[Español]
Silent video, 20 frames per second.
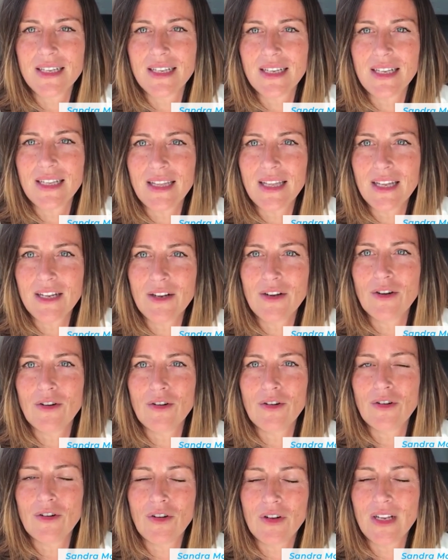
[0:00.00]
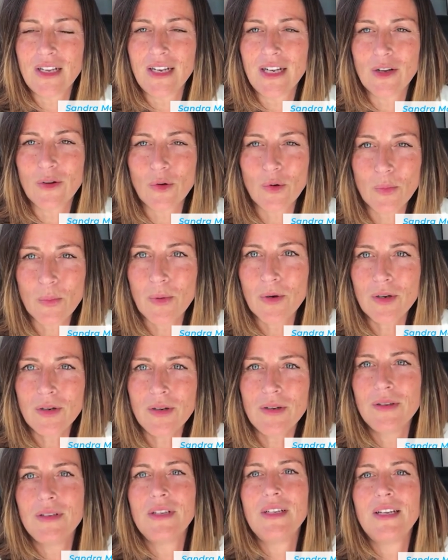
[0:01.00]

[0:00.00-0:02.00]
que tengo en el grupo.